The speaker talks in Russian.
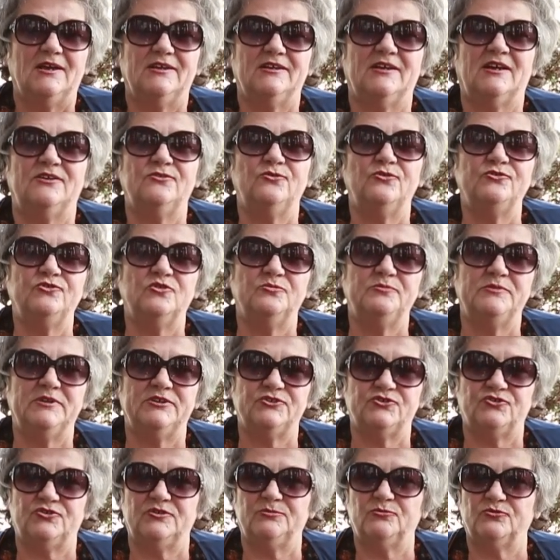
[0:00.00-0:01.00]
а ноги у меня
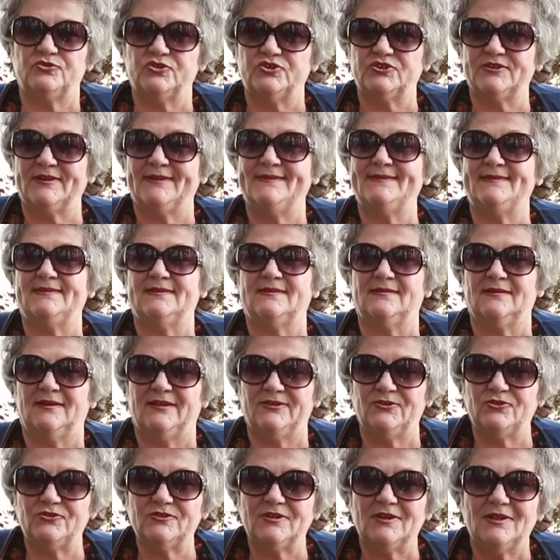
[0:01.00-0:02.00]
еще немножечко
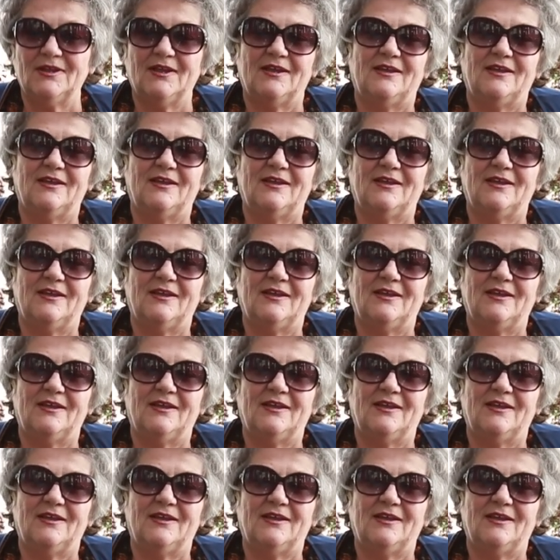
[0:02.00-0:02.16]
оттекают.